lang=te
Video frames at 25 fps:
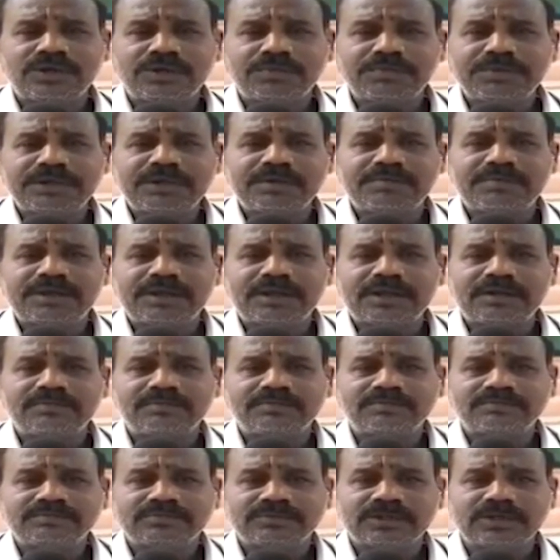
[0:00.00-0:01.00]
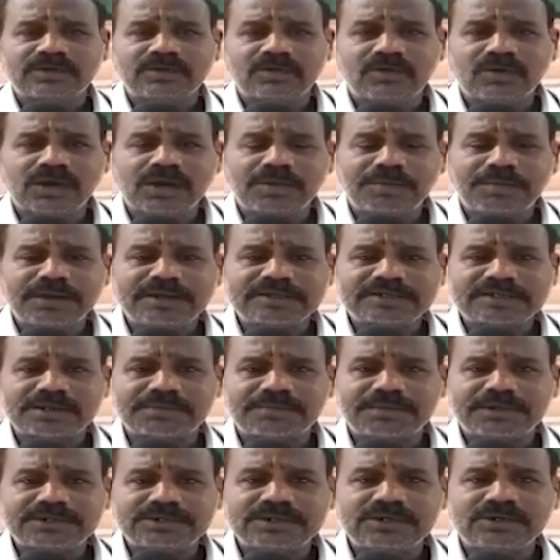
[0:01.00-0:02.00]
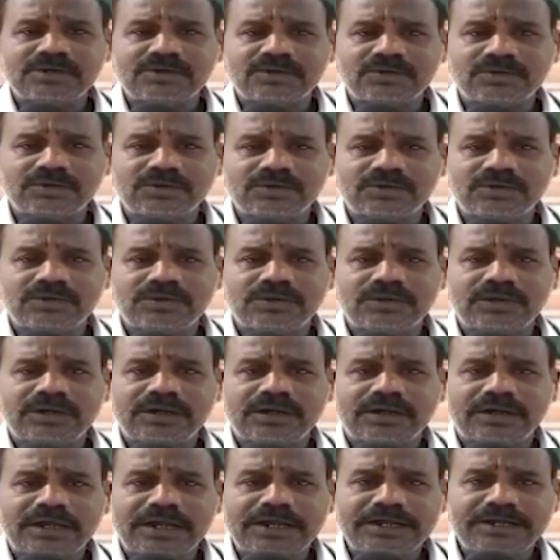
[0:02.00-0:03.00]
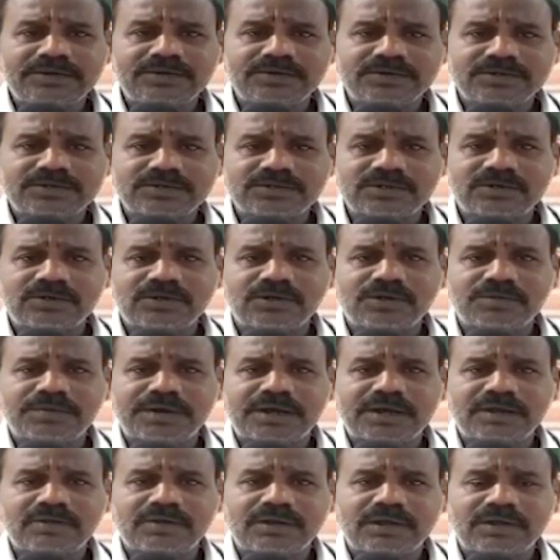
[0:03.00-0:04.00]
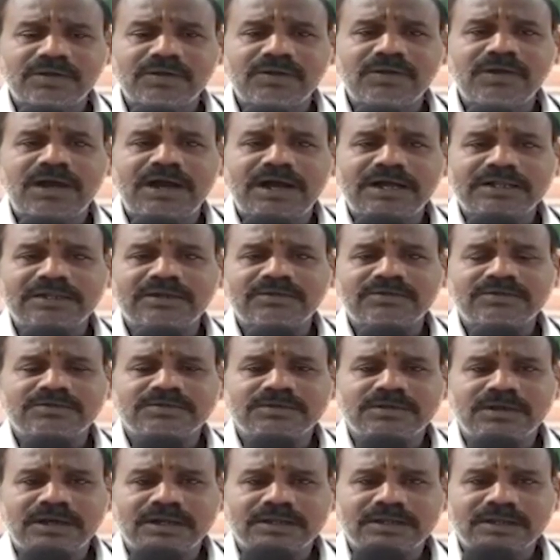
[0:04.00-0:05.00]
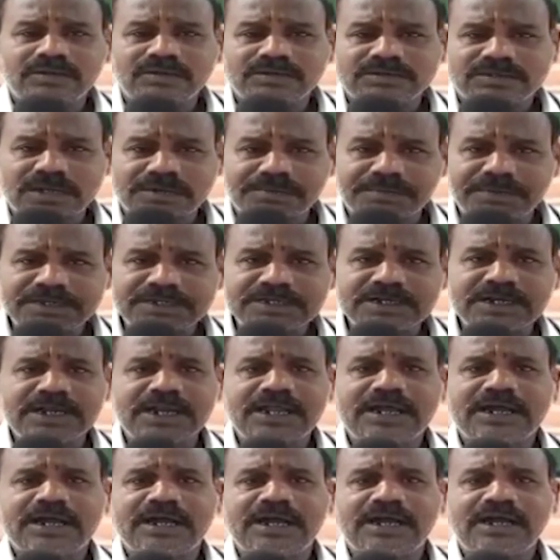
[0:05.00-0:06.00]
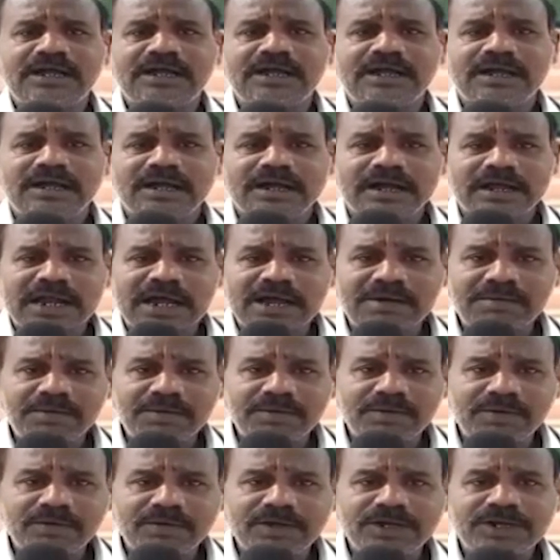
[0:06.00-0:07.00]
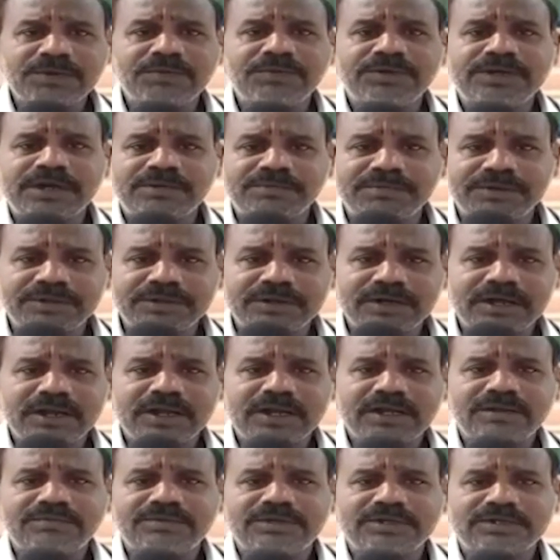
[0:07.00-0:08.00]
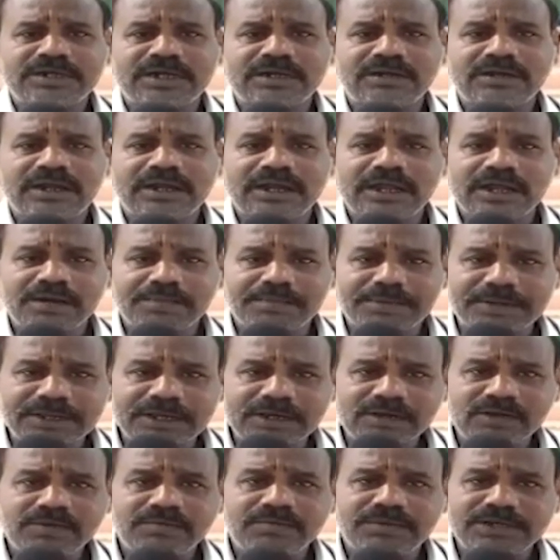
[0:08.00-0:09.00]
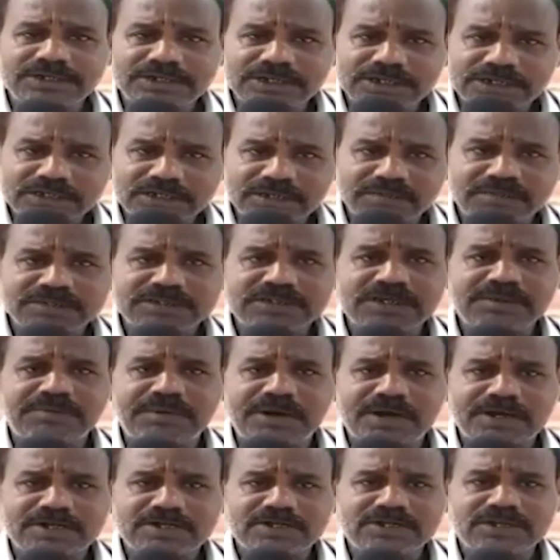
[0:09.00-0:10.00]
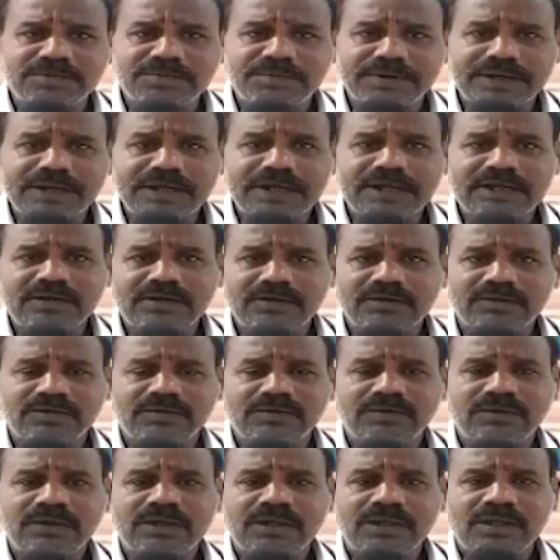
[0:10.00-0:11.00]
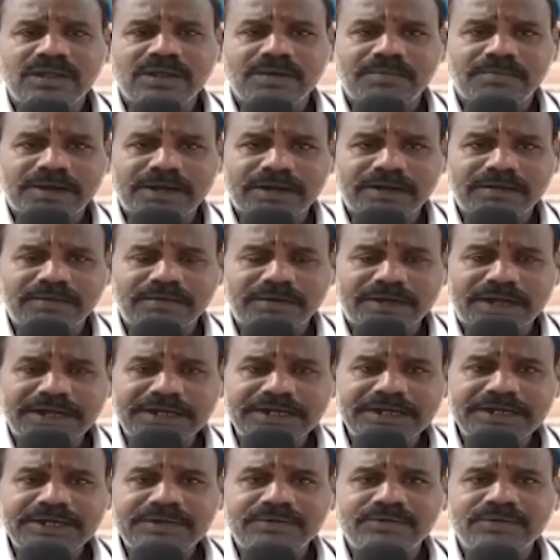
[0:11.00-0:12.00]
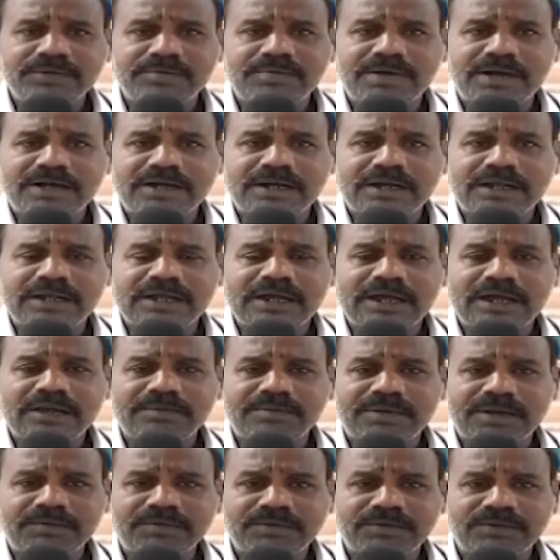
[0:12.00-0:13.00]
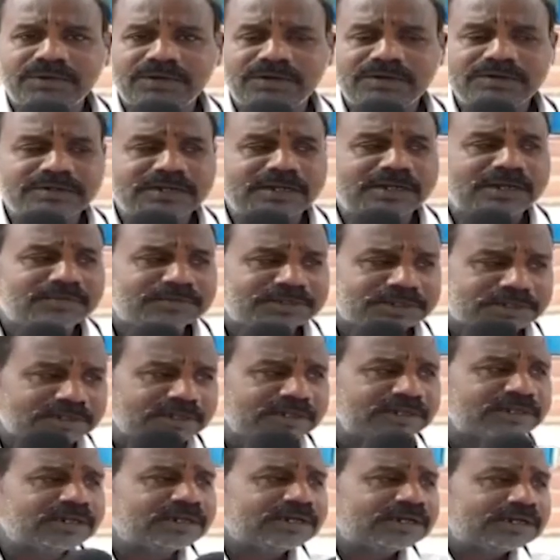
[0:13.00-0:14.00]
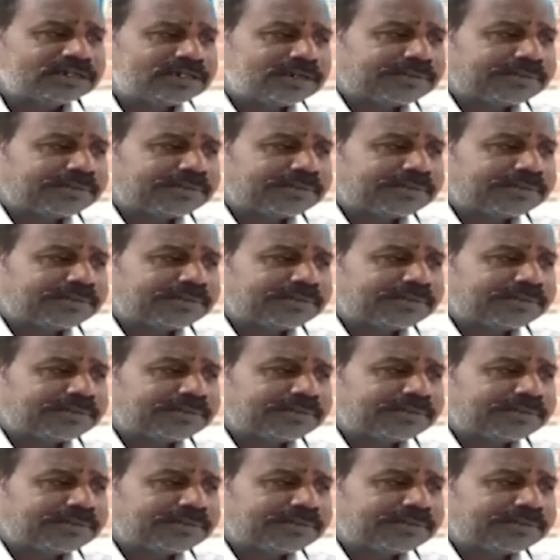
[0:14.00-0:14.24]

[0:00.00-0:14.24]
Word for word: ఒంటిమిట మండలం గొల్లపల్లి సర్పంచ్ ఈరోజు నైన్టీ న్యూస్లో ఈరోజు పాల్గొన్నారు అతను అతను సర్పంచ్ గనాక గ్రామంలో ఎటువంటి అభివృద్ధి కార్యక్రమం చేశారు అలాగే ప్రజలకు మంచి సమస్య పాడు సిద్ధం పైన ఈరోజు మన నైన్టీ టీవీతో మాట్లాడానికి ఆయన మన ముందు సార్ నమస్తే సార్